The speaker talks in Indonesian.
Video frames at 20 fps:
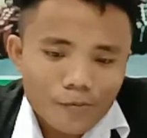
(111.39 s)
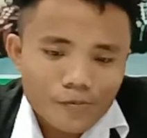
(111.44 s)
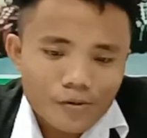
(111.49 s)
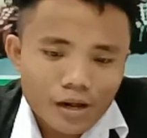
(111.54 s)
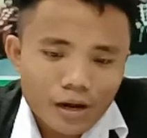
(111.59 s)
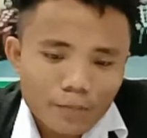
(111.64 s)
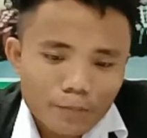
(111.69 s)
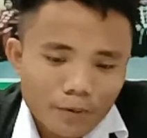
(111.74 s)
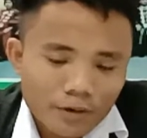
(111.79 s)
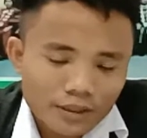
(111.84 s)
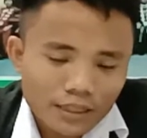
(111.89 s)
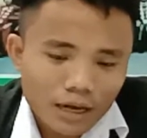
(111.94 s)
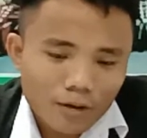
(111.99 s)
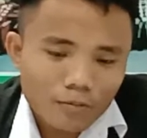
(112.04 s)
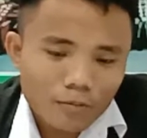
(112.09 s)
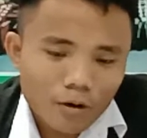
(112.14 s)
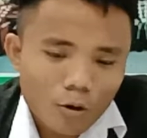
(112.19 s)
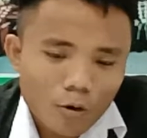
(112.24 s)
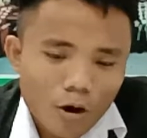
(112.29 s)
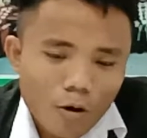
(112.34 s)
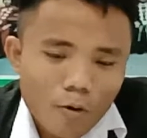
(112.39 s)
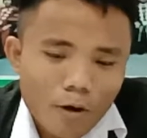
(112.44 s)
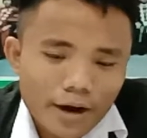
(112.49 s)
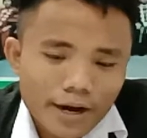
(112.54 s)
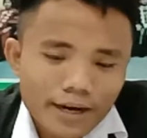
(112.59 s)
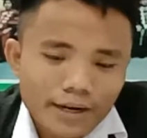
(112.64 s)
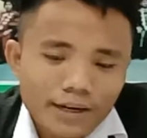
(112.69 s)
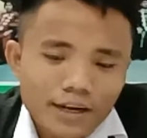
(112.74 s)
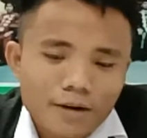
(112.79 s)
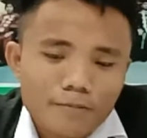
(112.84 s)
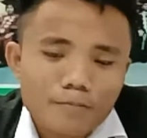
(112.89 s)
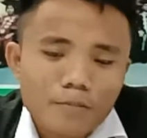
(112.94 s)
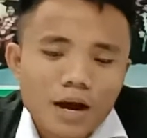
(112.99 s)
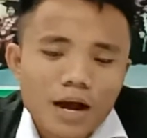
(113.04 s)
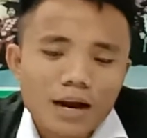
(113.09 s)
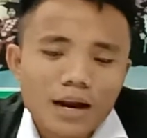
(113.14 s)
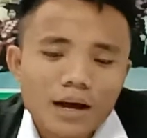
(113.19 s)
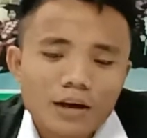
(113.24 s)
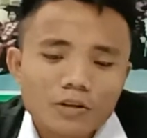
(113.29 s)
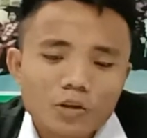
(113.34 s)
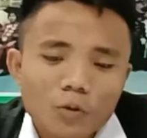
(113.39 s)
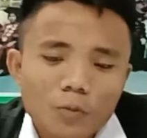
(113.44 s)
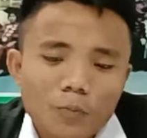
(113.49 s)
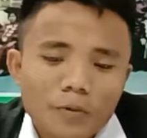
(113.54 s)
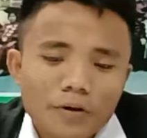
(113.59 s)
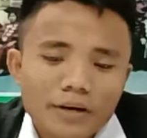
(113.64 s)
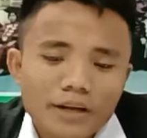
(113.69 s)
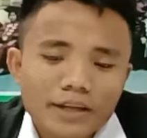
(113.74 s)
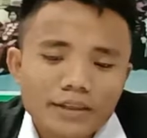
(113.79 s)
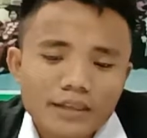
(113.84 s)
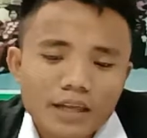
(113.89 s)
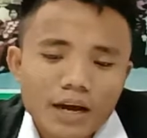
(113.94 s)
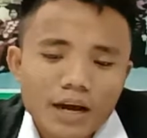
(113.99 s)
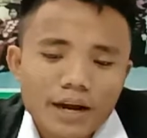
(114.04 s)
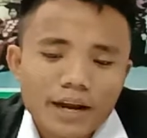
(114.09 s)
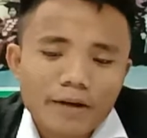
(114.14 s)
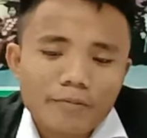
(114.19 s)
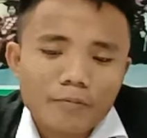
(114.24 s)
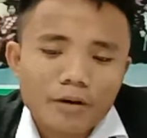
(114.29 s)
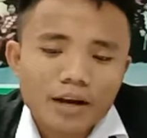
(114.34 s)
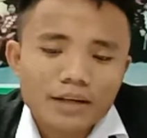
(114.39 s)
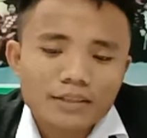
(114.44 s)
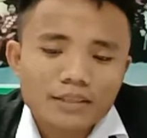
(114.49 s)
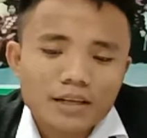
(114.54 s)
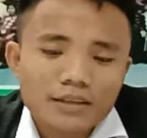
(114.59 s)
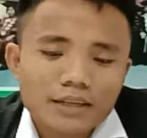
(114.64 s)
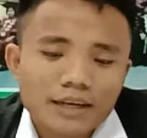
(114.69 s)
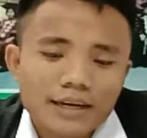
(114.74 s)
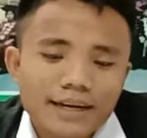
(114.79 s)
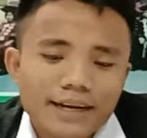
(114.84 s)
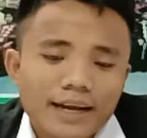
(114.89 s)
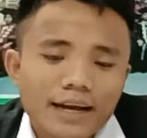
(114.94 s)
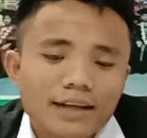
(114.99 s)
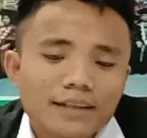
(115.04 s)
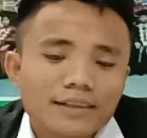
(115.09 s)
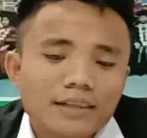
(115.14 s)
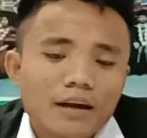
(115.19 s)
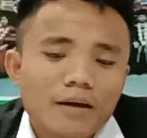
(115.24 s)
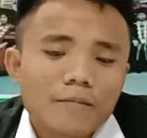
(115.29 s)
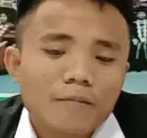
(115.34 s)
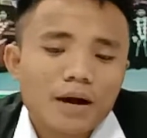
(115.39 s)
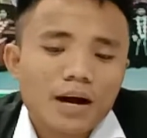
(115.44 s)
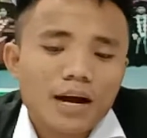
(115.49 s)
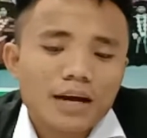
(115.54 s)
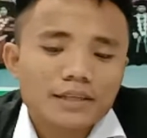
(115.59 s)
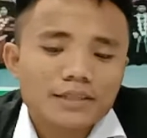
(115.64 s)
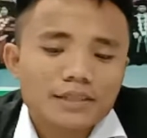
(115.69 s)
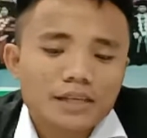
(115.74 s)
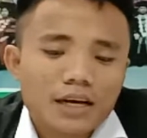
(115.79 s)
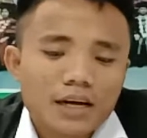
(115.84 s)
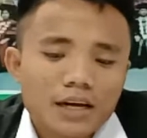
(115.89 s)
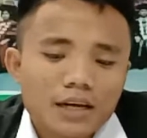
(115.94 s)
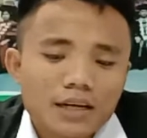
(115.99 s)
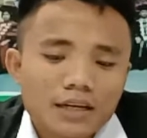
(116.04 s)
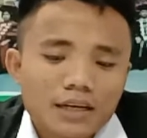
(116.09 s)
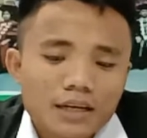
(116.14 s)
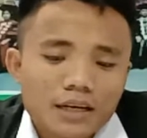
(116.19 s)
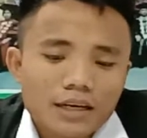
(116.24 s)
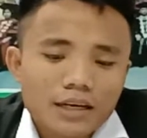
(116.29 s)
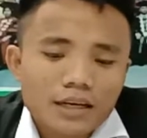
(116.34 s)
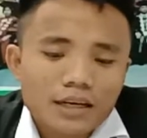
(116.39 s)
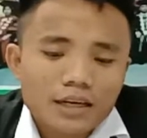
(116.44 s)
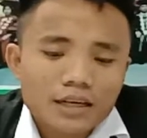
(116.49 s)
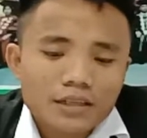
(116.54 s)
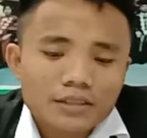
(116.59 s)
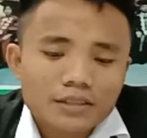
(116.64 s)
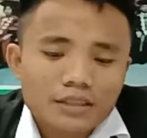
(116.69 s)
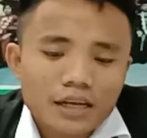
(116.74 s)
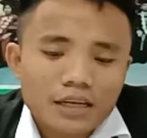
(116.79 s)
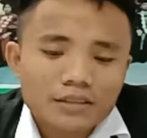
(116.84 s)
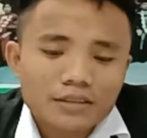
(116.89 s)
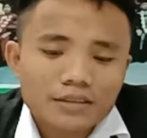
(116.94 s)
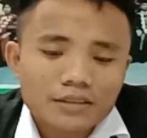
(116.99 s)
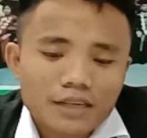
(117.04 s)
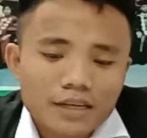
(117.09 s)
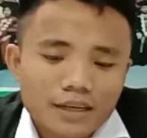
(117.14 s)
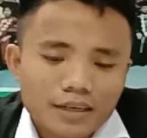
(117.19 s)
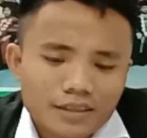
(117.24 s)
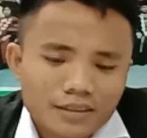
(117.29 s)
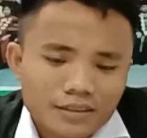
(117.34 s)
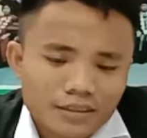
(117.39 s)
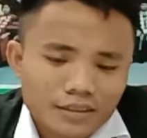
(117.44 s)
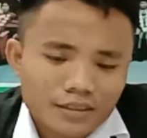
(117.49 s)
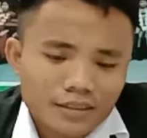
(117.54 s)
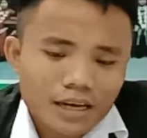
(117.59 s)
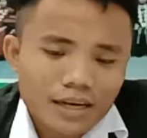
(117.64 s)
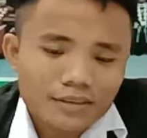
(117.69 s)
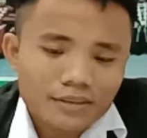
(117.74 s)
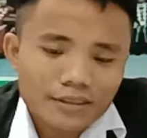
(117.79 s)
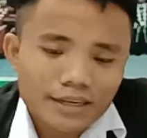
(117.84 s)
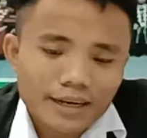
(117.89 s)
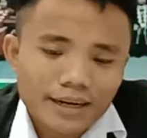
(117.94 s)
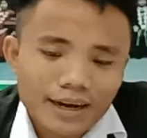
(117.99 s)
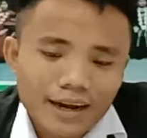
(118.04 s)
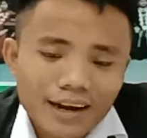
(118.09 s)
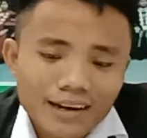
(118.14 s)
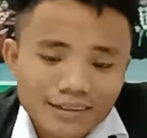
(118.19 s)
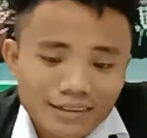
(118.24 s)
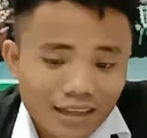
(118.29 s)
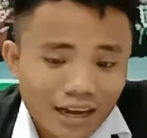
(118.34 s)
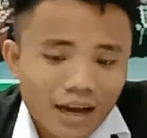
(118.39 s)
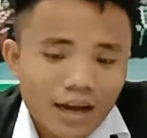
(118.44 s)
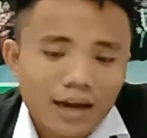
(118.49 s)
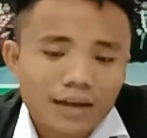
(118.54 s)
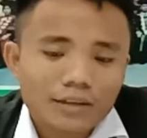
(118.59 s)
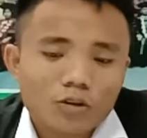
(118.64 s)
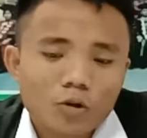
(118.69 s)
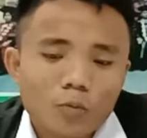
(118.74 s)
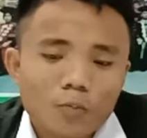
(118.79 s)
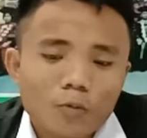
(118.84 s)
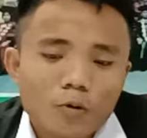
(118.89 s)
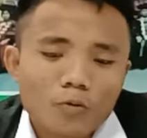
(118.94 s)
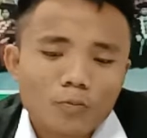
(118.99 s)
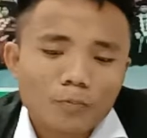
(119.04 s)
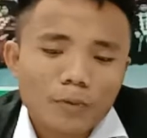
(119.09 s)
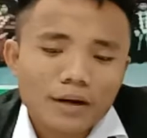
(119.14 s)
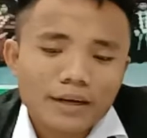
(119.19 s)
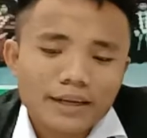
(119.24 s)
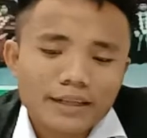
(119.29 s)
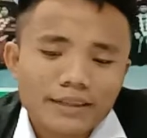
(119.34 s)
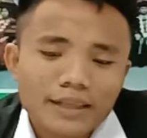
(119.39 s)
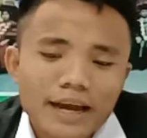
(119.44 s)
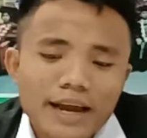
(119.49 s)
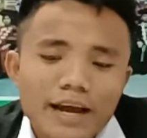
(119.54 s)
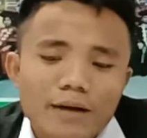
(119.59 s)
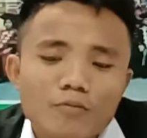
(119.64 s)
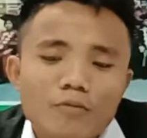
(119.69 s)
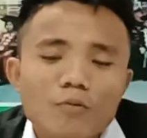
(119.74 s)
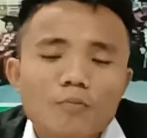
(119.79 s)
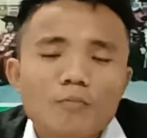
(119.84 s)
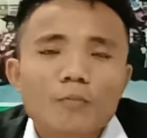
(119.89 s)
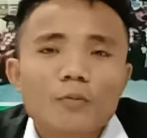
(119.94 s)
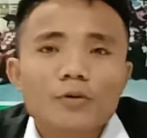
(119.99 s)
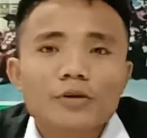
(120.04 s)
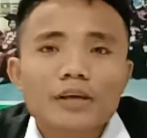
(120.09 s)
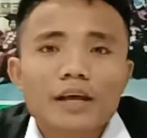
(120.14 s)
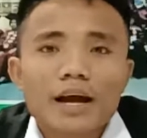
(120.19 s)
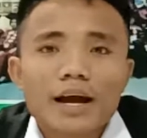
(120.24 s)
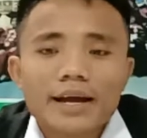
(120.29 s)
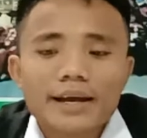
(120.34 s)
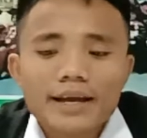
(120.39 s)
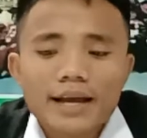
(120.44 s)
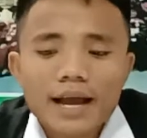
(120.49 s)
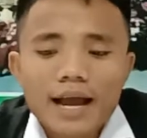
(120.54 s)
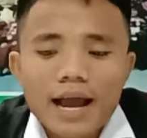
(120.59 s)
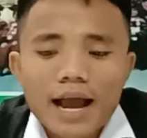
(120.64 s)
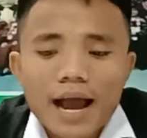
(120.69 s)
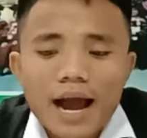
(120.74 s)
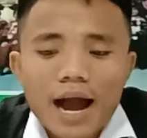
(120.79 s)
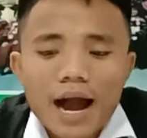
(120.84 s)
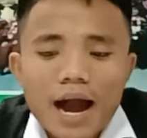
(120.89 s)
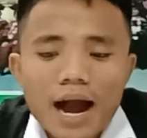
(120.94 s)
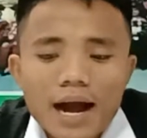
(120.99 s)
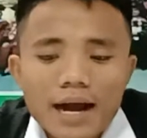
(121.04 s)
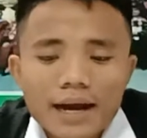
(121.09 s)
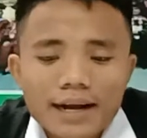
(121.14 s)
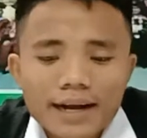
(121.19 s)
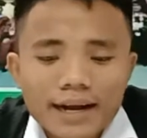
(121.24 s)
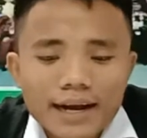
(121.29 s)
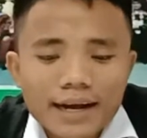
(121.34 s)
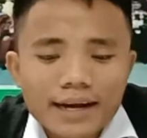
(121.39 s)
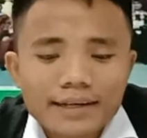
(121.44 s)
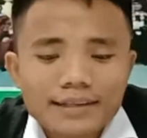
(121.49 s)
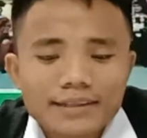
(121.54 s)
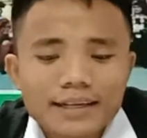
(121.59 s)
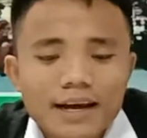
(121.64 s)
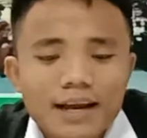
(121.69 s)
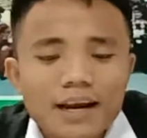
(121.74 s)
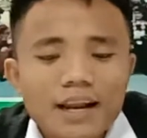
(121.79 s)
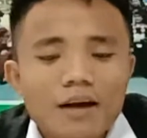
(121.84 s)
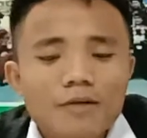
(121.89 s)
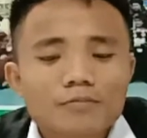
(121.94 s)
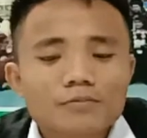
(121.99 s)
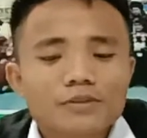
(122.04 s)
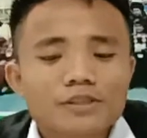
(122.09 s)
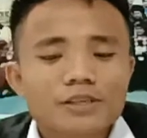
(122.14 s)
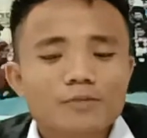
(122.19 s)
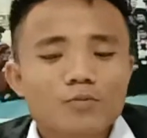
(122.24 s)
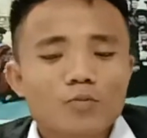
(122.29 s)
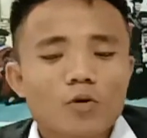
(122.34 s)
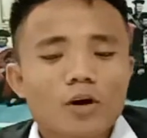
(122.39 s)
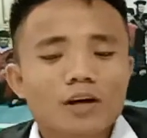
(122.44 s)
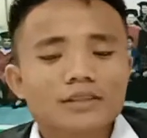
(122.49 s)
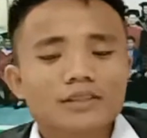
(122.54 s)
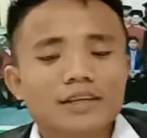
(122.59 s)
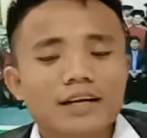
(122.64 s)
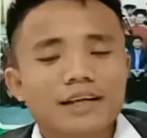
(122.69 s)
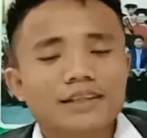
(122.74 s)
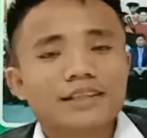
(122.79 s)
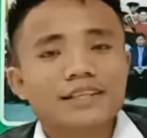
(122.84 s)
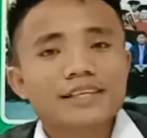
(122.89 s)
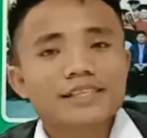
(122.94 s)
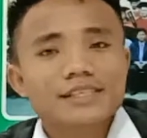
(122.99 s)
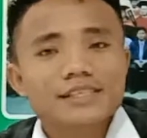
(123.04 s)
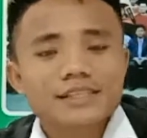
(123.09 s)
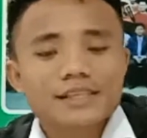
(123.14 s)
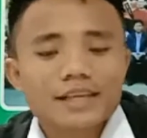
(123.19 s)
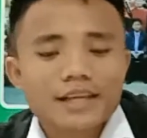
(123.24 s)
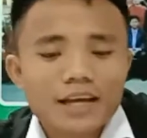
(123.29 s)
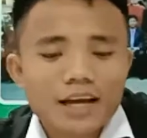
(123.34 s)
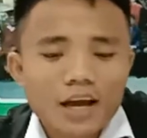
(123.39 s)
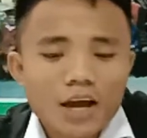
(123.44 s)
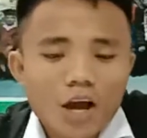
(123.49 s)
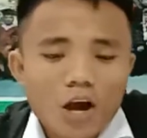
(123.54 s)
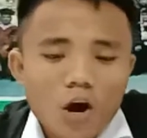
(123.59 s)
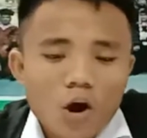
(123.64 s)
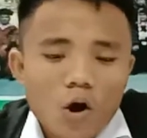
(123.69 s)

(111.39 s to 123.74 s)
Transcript: Yang pertama bahwa wakil gembala atau pendeta yang berasal dari kata bahasa Sansekerta ataupun pandita yang mempunyai akar dalam sebuah tradisi